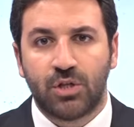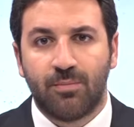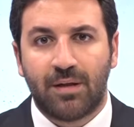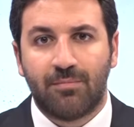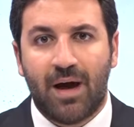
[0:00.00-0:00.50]

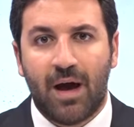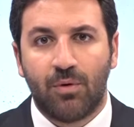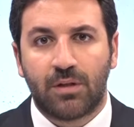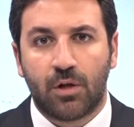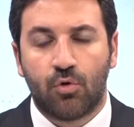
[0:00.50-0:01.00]
بعد
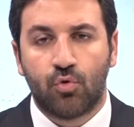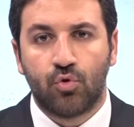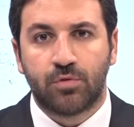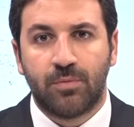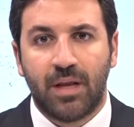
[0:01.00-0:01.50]
محاولة
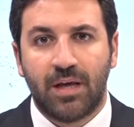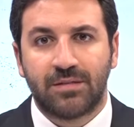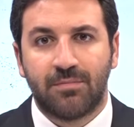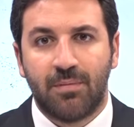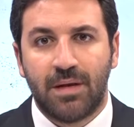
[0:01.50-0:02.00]
الخروج من
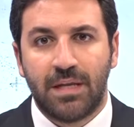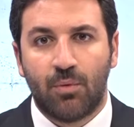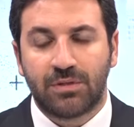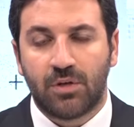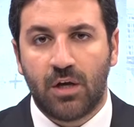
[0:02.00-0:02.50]
أزمة مالية
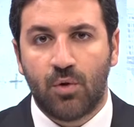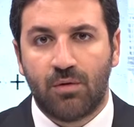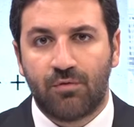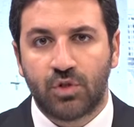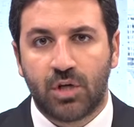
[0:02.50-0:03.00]
وصحية
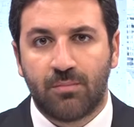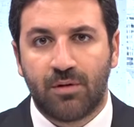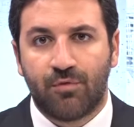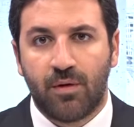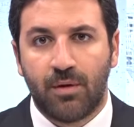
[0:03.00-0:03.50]
وانفجار
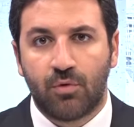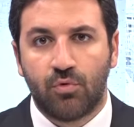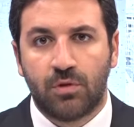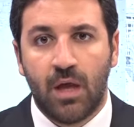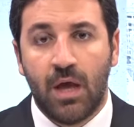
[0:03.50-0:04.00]
مرفأ
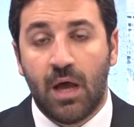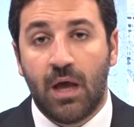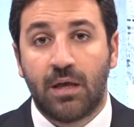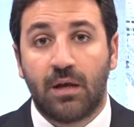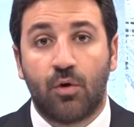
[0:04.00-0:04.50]
بيروت
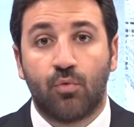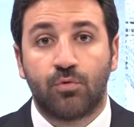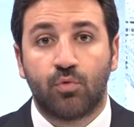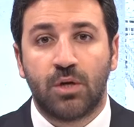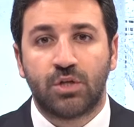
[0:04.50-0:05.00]
هي
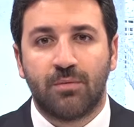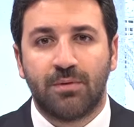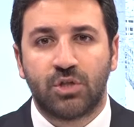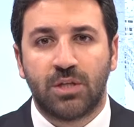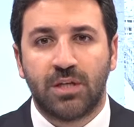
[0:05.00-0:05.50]
اليوم تواجه
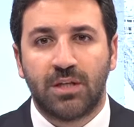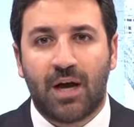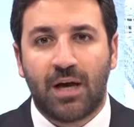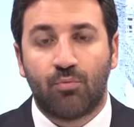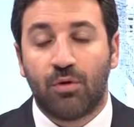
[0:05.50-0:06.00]
من جديد
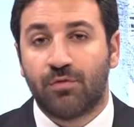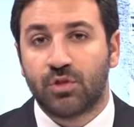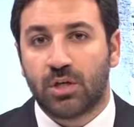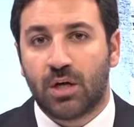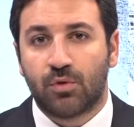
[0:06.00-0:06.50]
حرب
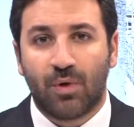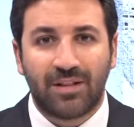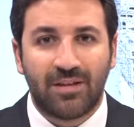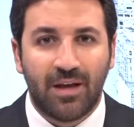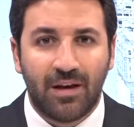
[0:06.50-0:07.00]
وانفجارات
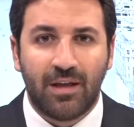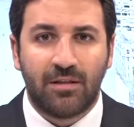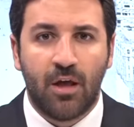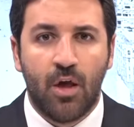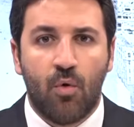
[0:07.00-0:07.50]

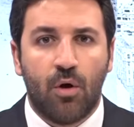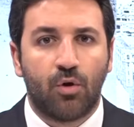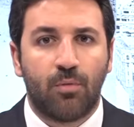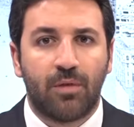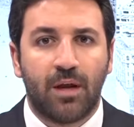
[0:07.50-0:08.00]
واغتيالات
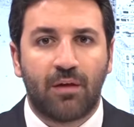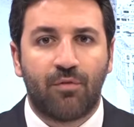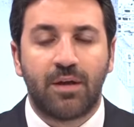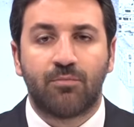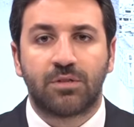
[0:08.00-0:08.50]
ورغم ذلك
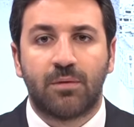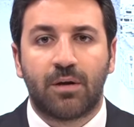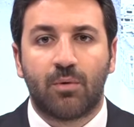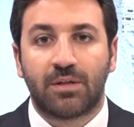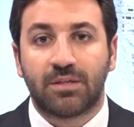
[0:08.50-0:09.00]
فهي
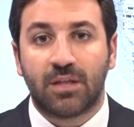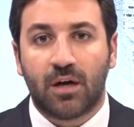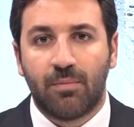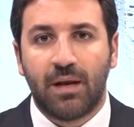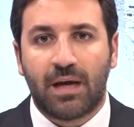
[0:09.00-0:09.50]
مستمرة
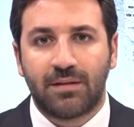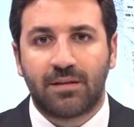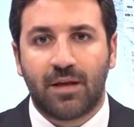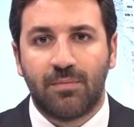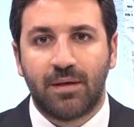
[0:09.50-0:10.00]
وتستقبل أعداد
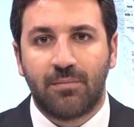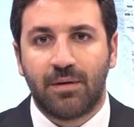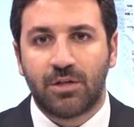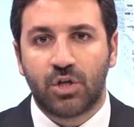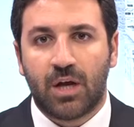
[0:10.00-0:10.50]
كبيرة
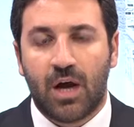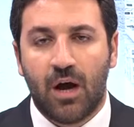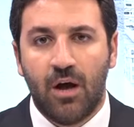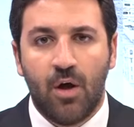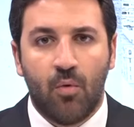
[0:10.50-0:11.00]
من
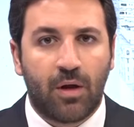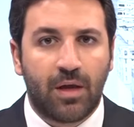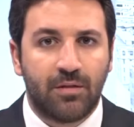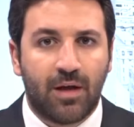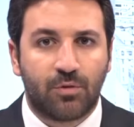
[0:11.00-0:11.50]
الجرحى
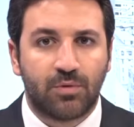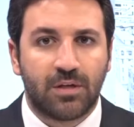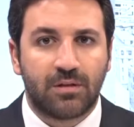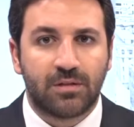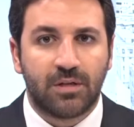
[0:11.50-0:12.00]
وكانت دعت
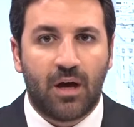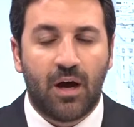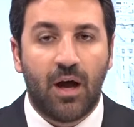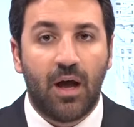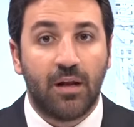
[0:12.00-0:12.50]
وزارة
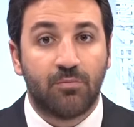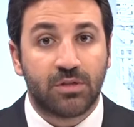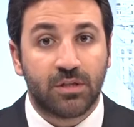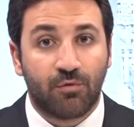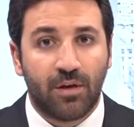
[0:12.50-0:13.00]
الصحة
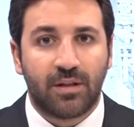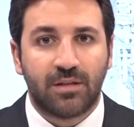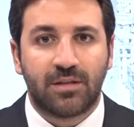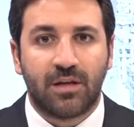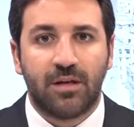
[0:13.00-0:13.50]
المستشفيات
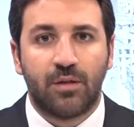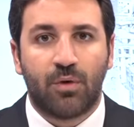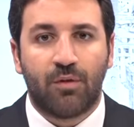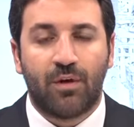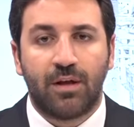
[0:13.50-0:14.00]
للاستعداد
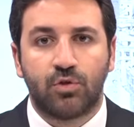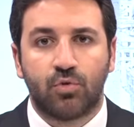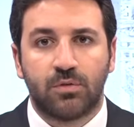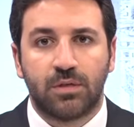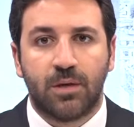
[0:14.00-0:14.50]
ورفع
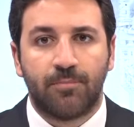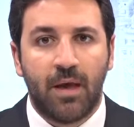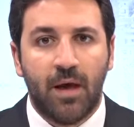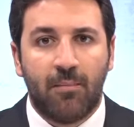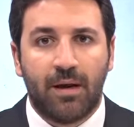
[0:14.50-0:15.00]
الجهوزية
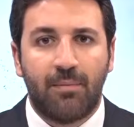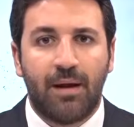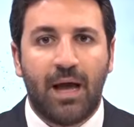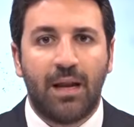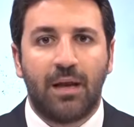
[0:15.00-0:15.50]
معنا
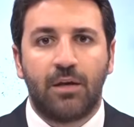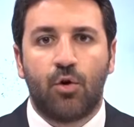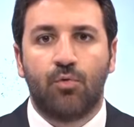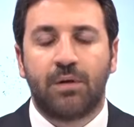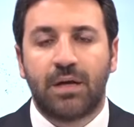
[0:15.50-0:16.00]
بالحلقة
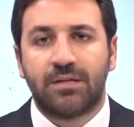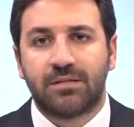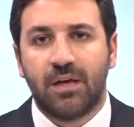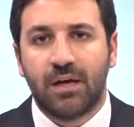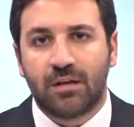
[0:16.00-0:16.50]
اليوم
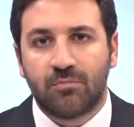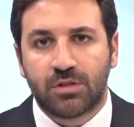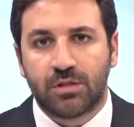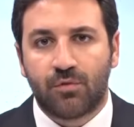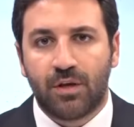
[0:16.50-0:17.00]
رئيس دائرة
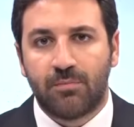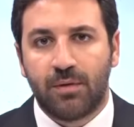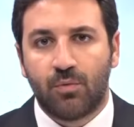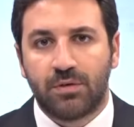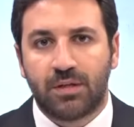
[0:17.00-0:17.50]
المستشفيات
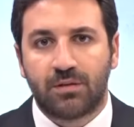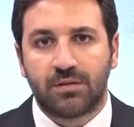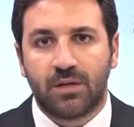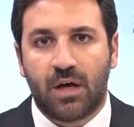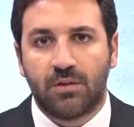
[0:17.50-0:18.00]
بوزارة
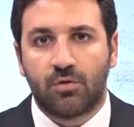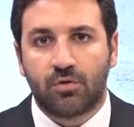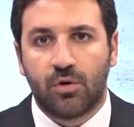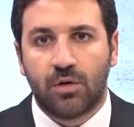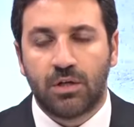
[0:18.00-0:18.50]
الصحة
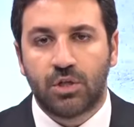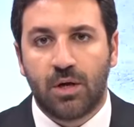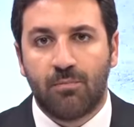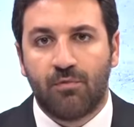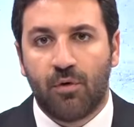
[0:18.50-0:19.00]
الدكتور
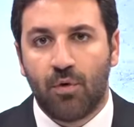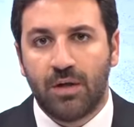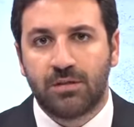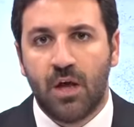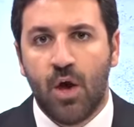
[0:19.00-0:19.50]
هشام
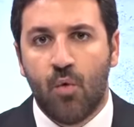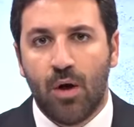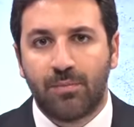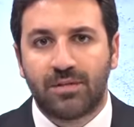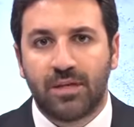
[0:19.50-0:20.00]
فواز
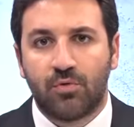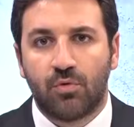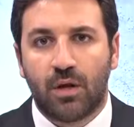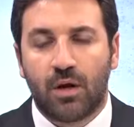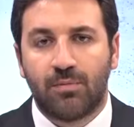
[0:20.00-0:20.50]
وأمين
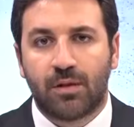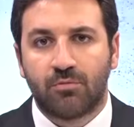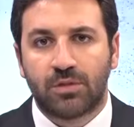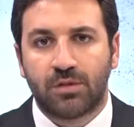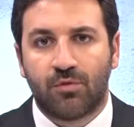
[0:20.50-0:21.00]
صندوق نقابة
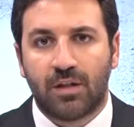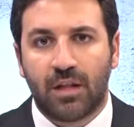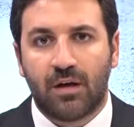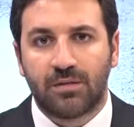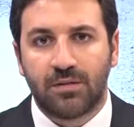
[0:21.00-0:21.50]
المستشفيات
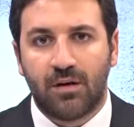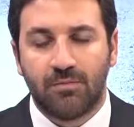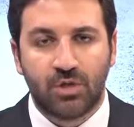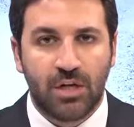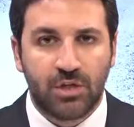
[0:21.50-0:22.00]
الخاصة
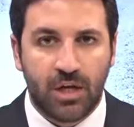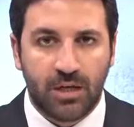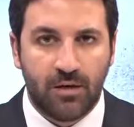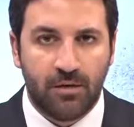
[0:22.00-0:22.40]
ميشيل شاهين